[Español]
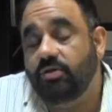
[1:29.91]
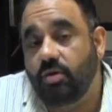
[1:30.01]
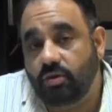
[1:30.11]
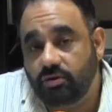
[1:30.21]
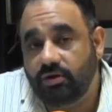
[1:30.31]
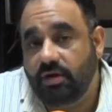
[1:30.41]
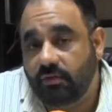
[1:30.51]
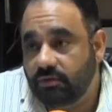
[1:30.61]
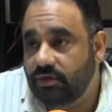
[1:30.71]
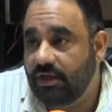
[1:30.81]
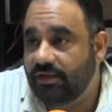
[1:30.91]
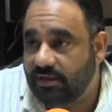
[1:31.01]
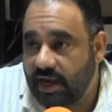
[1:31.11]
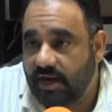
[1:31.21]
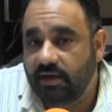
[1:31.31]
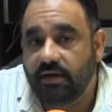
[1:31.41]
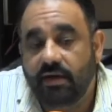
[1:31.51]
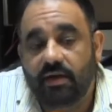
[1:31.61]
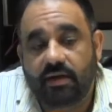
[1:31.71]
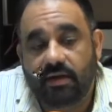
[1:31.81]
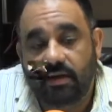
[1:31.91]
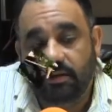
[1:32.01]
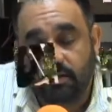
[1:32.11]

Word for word: todos tenemos que entrarle, el